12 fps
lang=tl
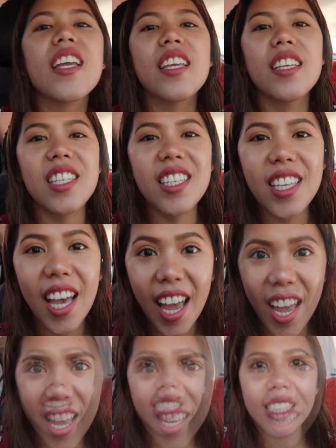
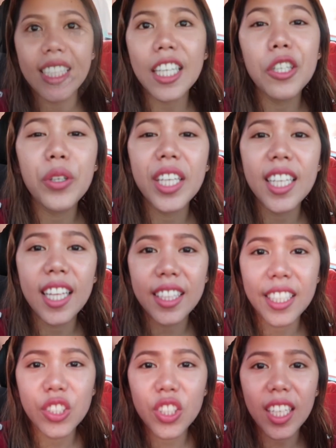Yes! Guys, tatanungin
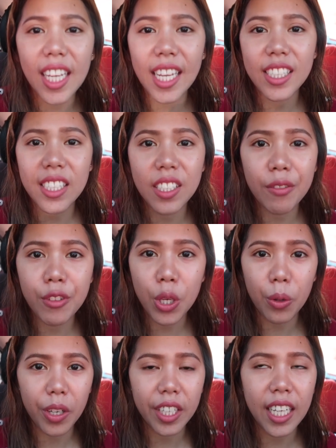natin siya guys as a
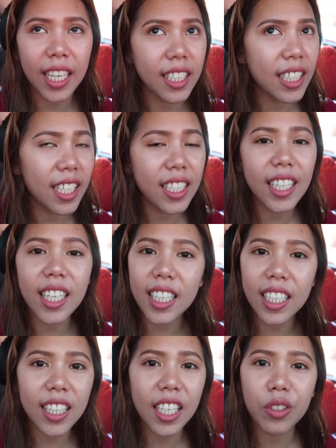viewer na hindi niya
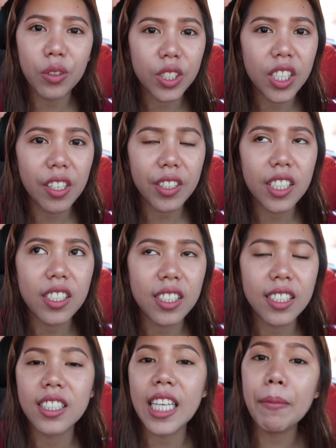nakita yung series.
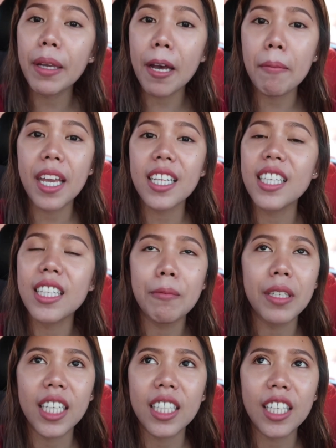Same kami, hindi
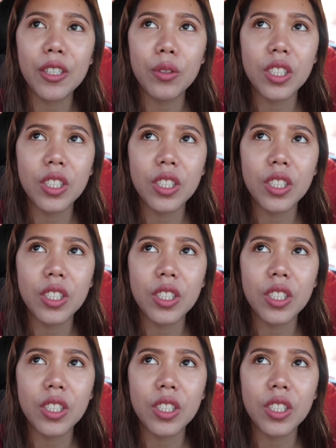naman nakita yung